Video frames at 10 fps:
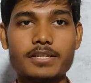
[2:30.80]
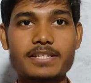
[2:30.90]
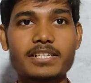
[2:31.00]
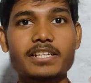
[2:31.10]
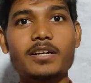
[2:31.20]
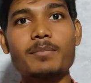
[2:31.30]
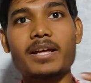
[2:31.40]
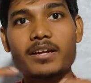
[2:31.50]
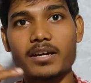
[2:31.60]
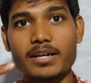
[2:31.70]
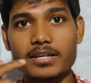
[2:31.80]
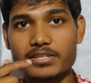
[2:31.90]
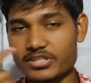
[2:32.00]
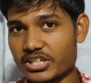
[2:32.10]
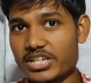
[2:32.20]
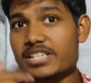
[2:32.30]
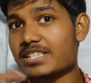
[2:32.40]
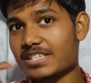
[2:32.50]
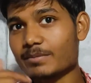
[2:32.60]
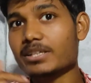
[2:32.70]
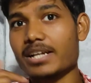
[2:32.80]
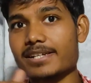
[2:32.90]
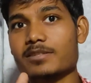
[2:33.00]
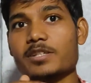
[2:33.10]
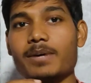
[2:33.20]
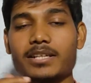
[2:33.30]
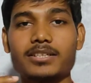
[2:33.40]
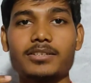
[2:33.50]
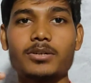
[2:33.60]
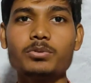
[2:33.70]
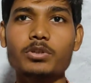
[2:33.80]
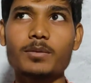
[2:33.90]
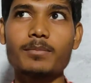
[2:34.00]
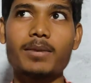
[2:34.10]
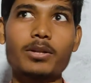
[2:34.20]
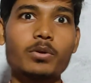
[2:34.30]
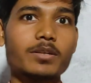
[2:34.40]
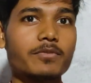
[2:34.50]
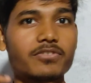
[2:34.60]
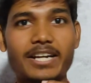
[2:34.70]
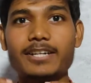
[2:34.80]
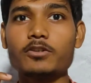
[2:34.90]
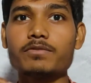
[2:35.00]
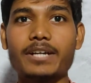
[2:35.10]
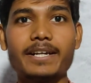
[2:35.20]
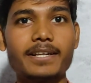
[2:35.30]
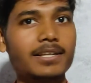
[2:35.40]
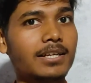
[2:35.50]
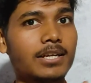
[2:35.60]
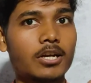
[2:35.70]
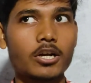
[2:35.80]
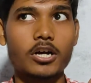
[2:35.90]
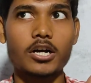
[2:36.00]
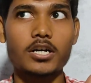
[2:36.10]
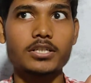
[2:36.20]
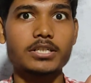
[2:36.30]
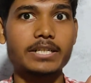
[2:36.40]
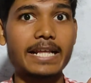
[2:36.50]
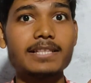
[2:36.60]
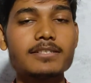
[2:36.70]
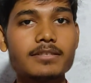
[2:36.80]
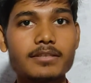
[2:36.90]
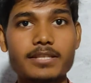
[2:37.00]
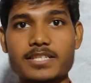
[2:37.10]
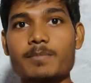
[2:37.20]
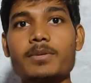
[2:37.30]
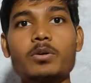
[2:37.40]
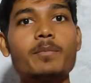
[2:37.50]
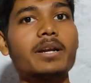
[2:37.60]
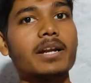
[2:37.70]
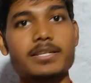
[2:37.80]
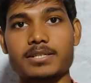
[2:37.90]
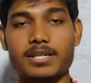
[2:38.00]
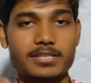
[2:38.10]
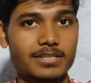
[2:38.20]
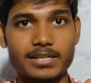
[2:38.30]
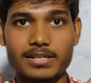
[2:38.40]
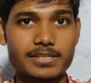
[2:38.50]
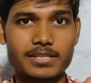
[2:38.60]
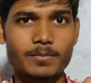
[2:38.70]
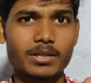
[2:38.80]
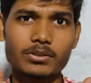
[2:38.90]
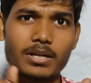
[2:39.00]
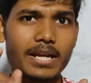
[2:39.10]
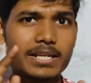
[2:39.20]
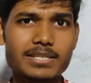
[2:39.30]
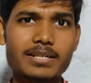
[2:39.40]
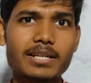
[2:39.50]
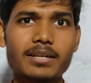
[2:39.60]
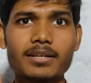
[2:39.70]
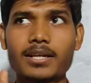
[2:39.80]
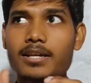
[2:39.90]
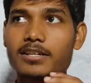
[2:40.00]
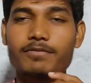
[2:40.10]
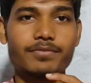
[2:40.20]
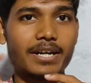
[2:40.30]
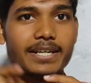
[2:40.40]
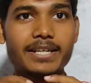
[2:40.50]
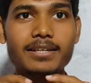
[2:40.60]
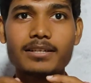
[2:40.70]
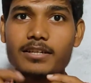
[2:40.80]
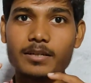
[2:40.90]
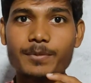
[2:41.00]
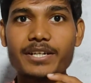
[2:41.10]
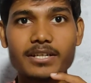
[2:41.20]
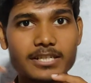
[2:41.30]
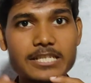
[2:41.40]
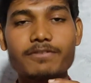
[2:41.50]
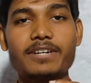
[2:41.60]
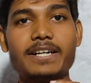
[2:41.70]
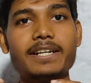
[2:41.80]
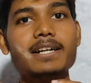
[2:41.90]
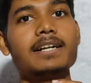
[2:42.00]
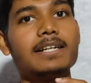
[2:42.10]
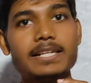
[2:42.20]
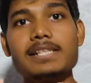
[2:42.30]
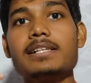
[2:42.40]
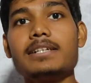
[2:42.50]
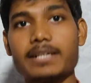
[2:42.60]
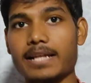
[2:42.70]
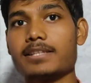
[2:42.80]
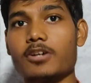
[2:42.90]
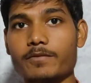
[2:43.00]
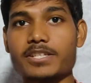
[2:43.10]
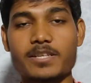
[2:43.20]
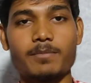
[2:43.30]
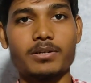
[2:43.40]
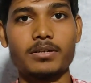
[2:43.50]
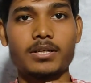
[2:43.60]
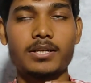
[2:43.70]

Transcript: जैसे कि अगर मैं सिग्नल सिस्टम की क्लास की बात करता हूँ तो अगर मान लो कि फ्राइडे टू फ्राइडे है और टेंथ दिसंबर को मेरा लास्ट क्लास है सिग्नल सिस्टम का तो आई कैन सेट दैट कि फ्राइडे रिपीट ईच फ्राइडे टिल टेंथ ऑफ दिसंबर